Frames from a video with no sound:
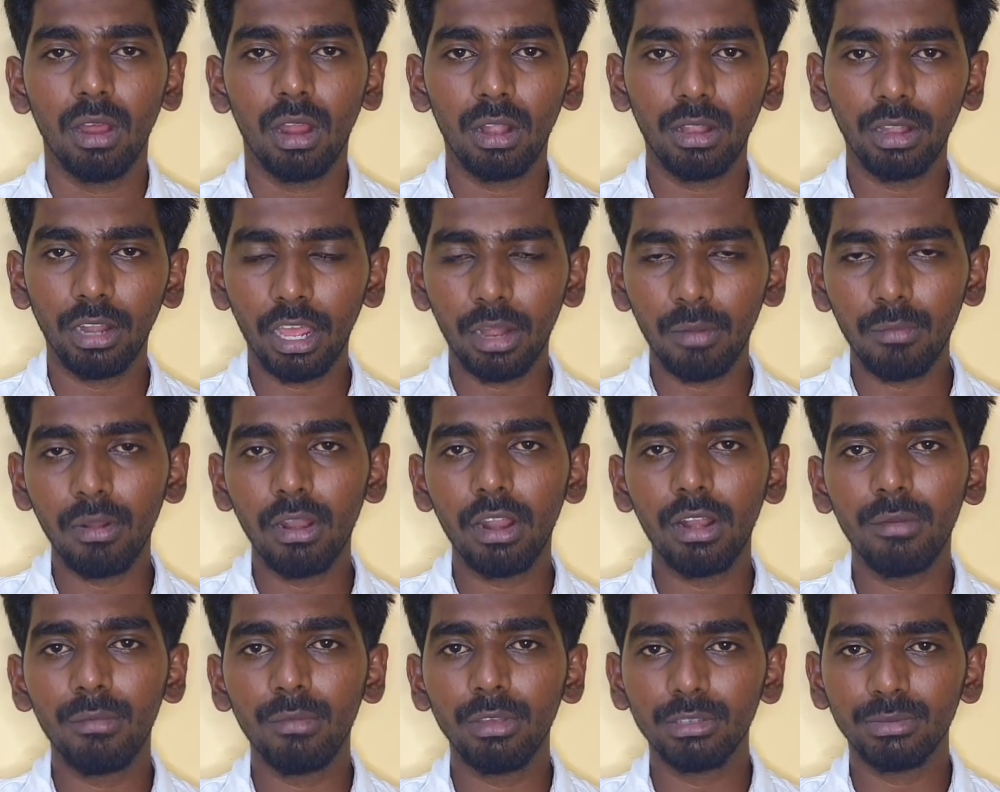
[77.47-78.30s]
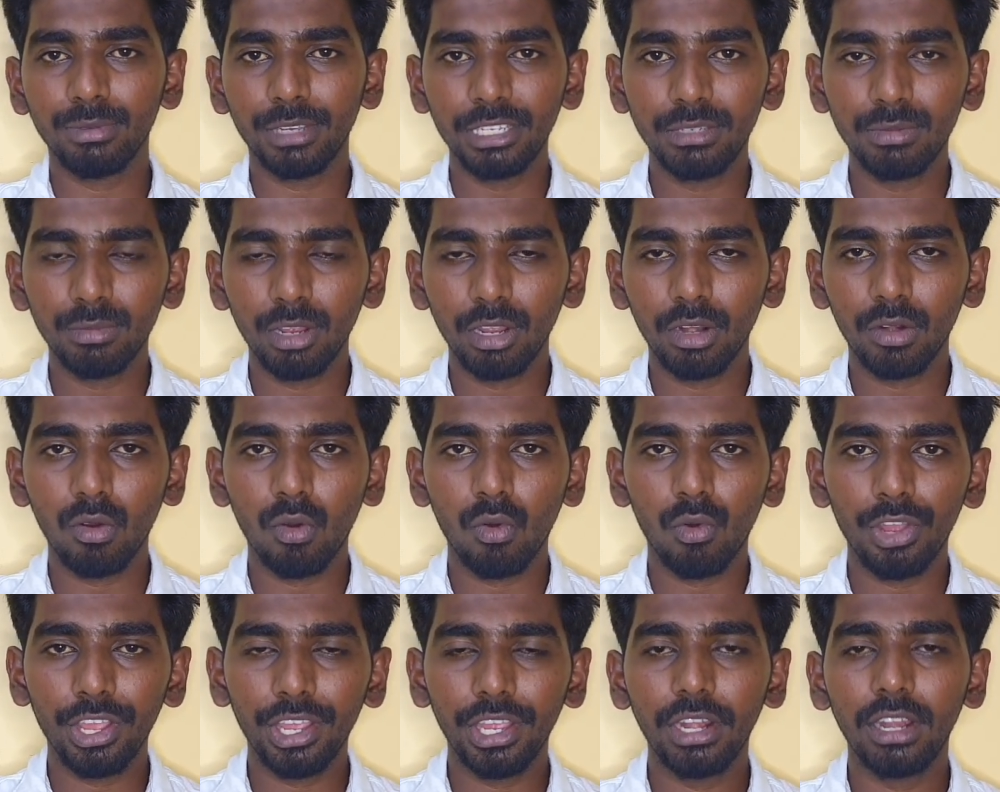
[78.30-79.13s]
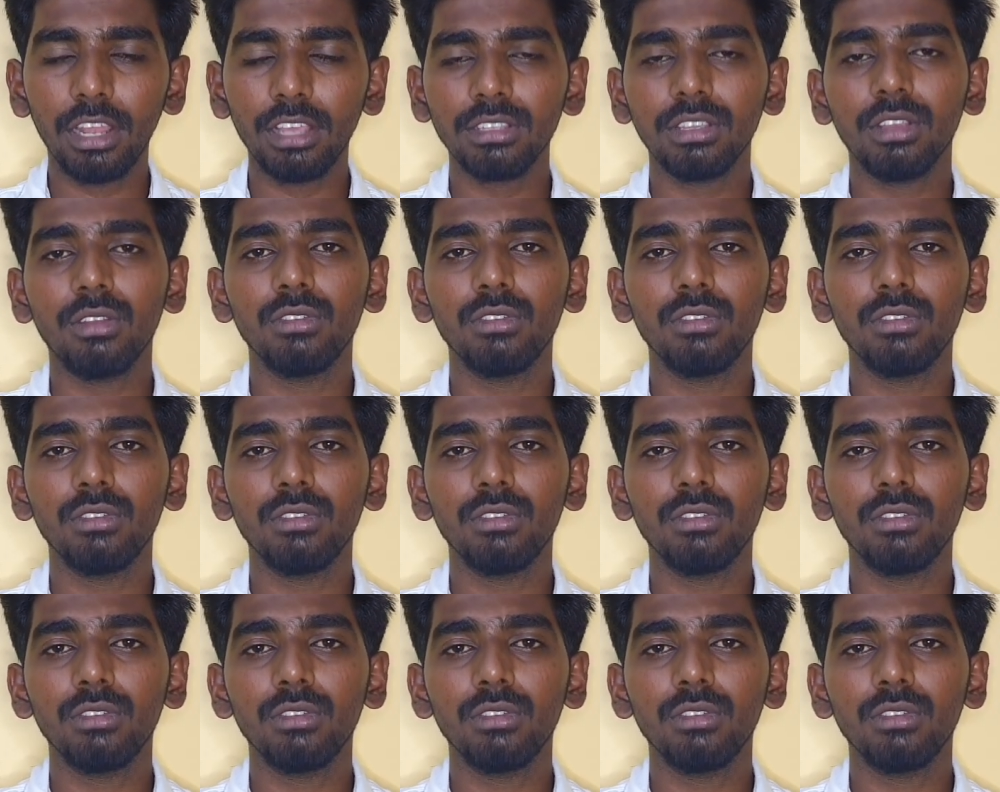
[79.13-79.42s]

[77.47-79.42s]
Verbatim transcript: அண்ட் நார்மலாக நம்ம ஸ்பைஸ் மேலே இருக்கக்கூடிய எல்லா